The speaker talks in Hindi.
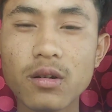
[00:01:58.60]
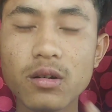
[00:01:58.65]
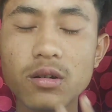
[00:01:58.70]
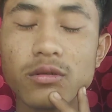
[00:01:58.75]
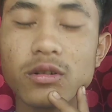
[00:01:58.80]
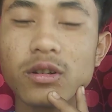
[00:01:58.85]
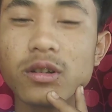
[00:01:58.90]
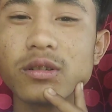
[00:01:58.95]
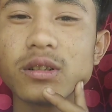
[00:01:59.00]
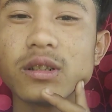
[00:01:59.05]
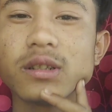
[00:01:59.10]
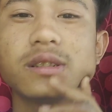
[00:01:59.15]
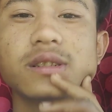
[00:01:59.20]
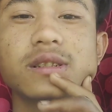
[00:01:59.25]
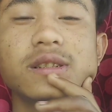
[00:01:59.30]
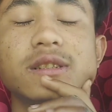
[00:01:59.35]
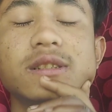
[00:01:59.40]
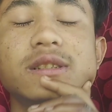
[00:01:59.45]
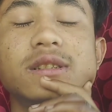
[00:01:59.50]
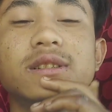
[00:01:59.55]
और
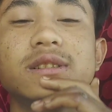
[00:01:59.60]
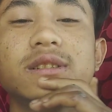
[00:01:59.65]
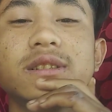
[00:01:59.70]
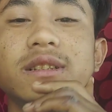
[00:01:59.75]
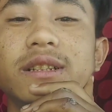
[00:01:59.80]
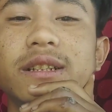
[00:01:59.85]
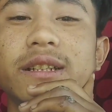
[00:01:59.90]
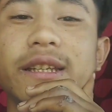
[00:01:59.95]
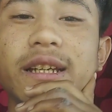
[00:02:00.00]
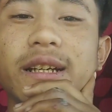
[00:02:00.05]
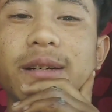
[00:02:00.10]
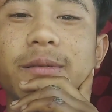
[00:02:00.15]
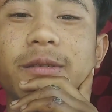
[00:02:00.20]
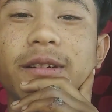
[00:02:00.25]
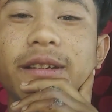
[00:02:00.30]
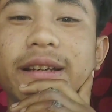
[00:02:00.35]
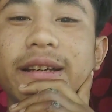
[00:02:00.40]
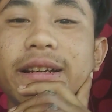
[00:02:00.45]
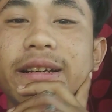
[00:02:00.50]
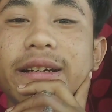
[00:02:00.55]
क्या
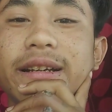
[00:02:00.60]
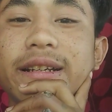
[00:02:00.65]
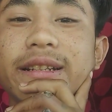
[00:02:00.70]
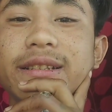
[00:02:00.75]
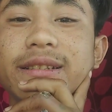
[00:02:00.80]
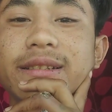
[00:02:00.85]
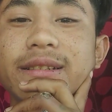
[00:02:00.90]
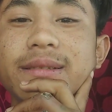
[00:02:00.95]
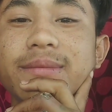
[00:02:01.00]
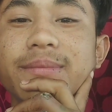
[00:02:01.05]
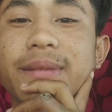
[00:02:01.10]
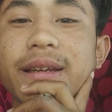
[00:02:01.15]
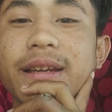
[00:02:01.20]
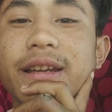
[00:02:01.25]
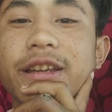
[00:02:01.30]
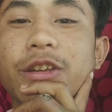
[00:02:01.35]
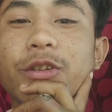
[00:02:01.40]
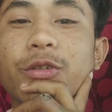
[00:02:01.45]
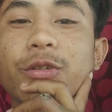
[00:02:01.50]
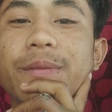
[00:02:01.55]
बोलेगा गैस
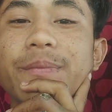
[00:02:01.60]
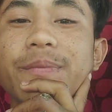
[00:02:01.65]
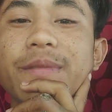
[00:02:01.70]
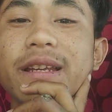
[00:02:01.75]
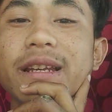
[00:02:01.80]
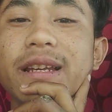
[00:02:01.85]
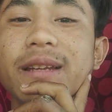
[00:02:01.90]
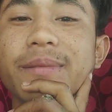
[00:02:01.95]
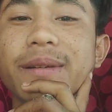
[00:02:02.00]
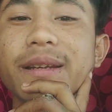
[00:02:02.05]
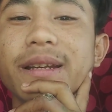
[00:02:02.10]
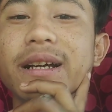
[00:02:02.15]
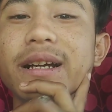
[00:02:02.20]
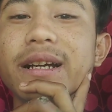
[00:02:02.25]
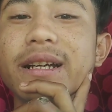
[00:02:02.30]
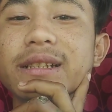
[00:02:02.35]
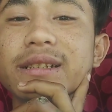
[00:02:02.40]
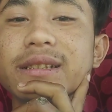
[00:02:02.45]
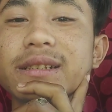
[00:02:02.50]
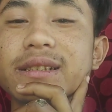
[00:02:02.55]
मेरा यूट्यूब चैनल पे ना
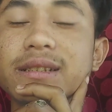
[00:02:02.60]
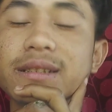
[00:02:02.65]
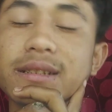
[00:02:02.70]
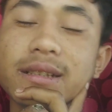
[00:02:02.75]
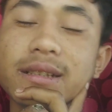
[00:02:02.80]
गैस